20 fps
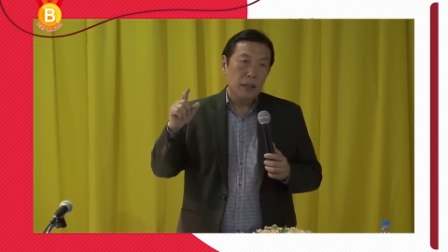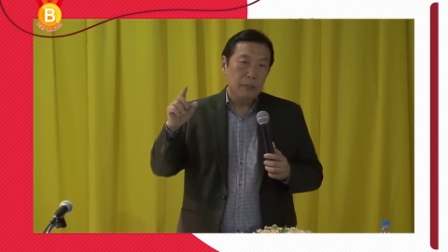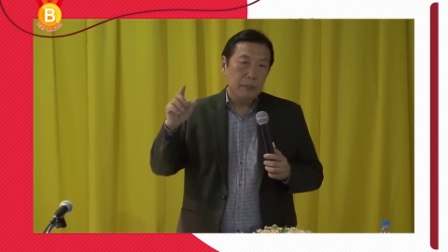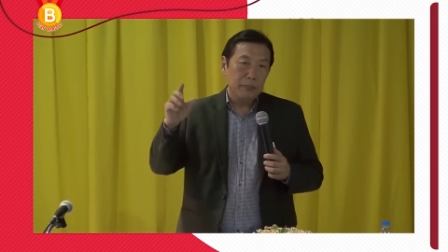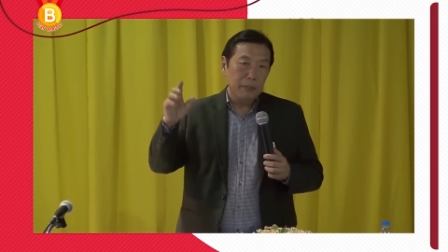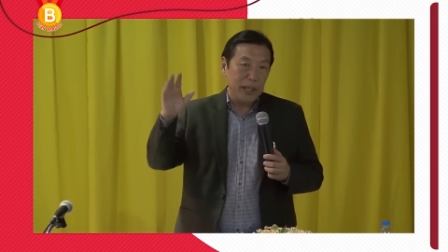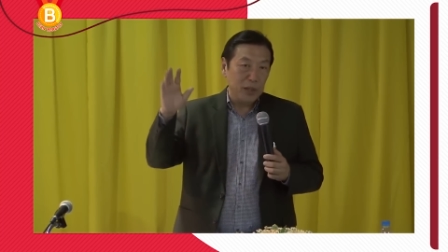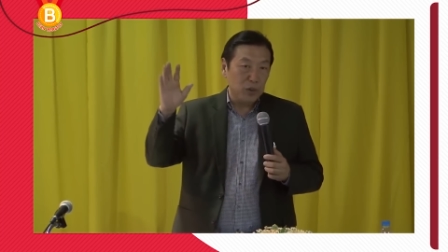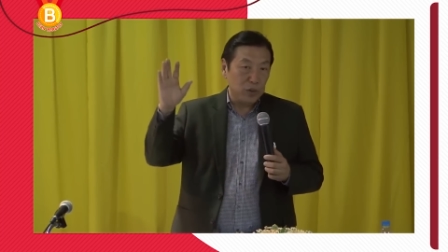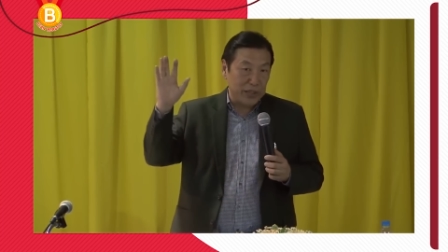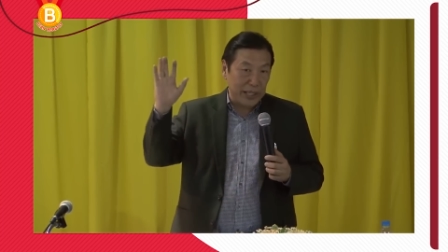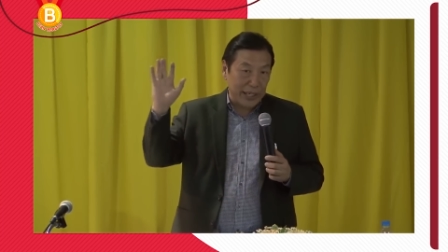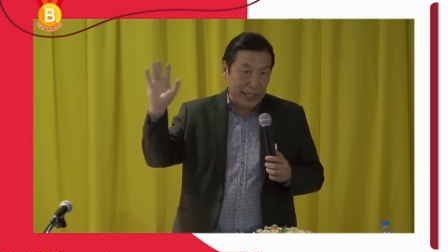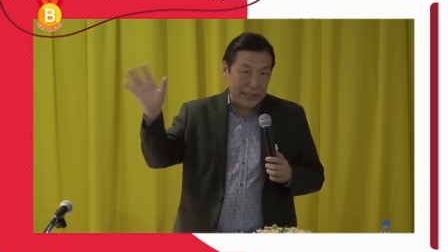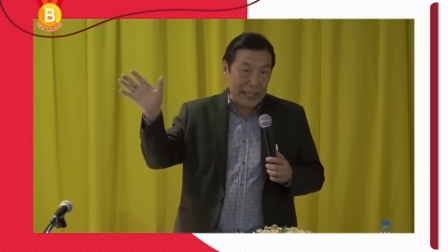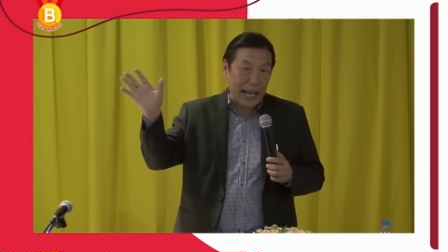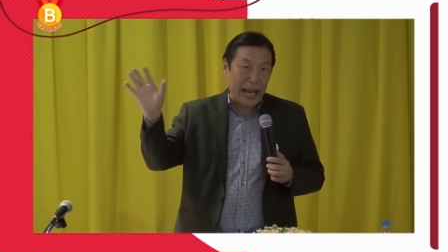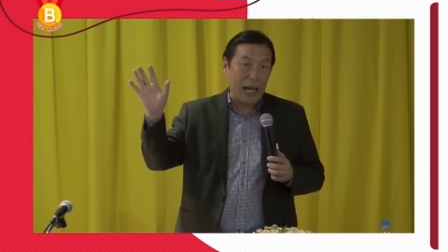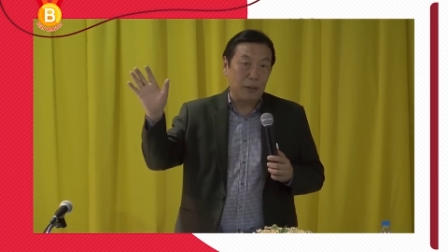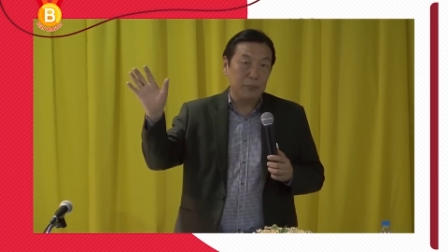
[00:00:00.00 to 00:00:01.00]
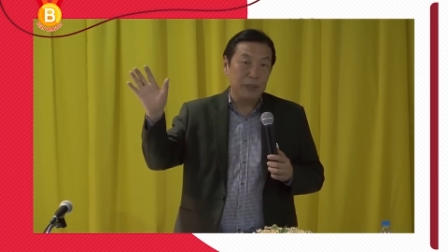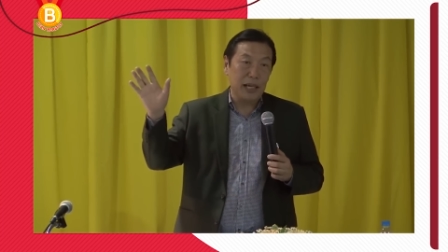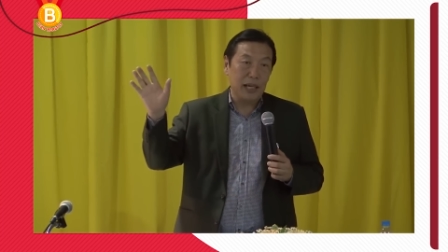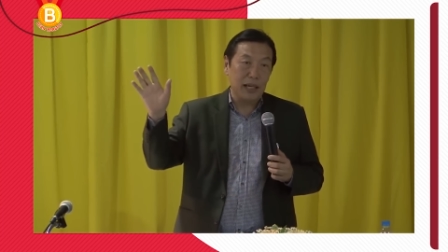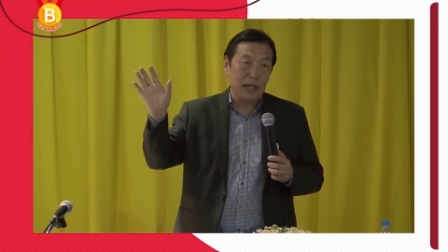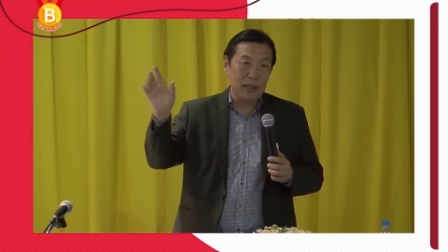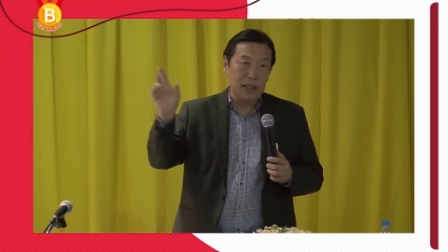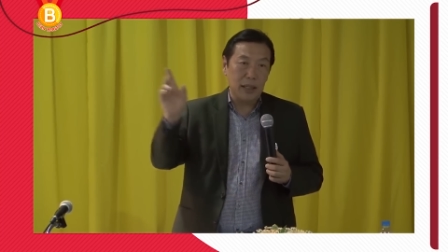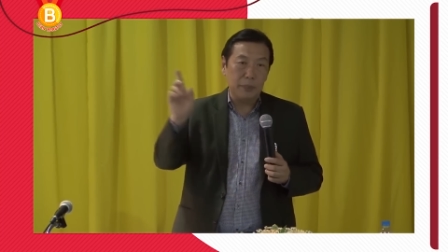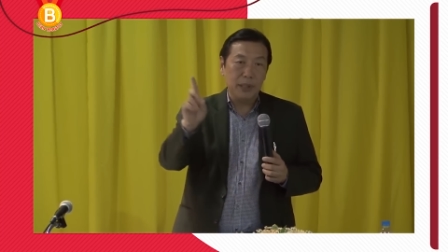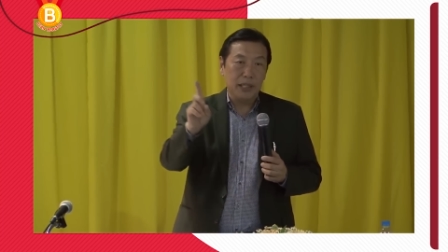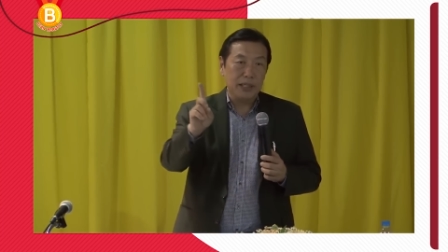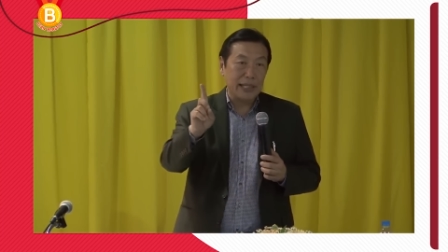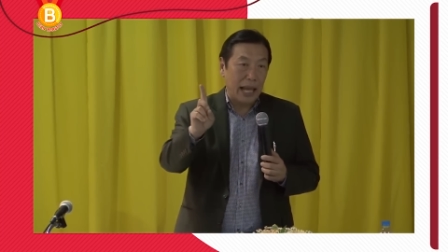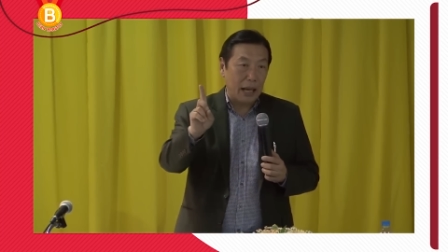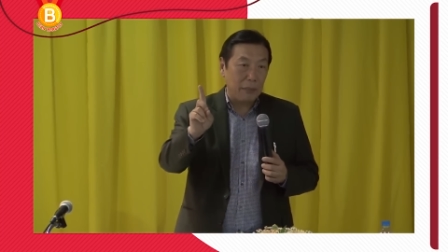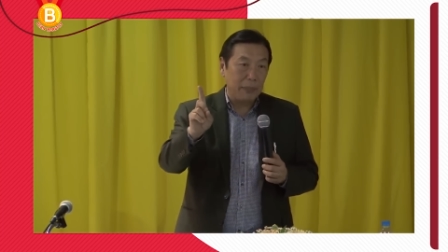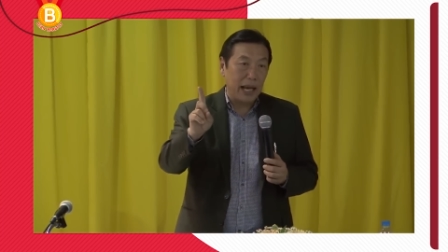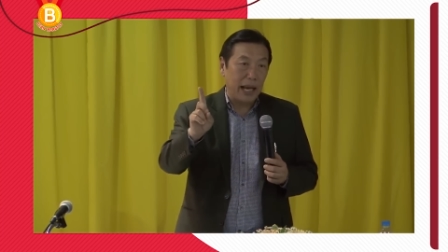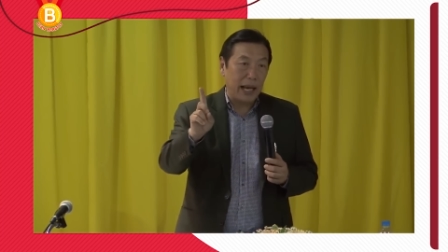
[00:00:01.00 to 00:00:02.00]
มีอยู่สี่ตามนะฮะ นี่เพิ่ง
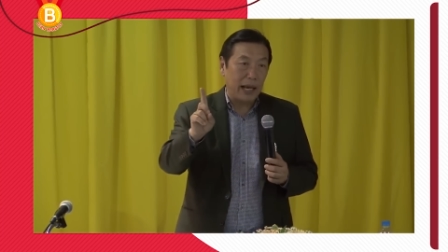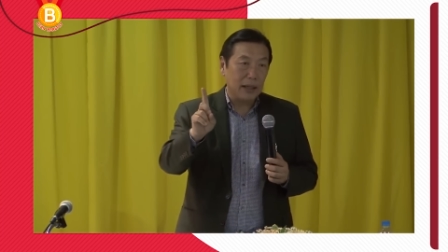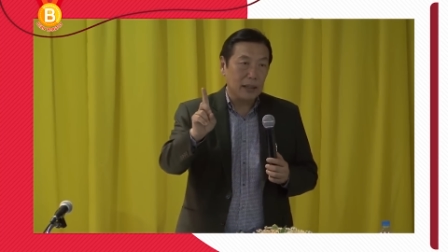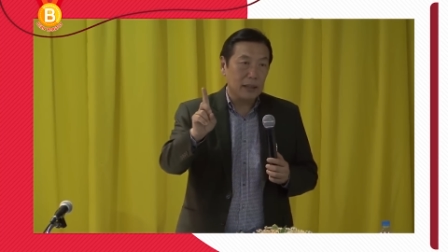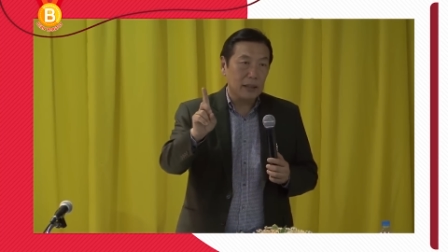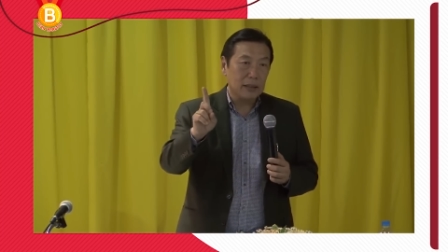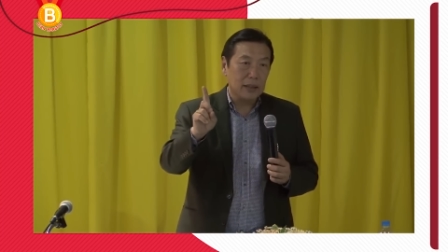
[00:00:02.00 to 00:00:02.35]
ตามแรก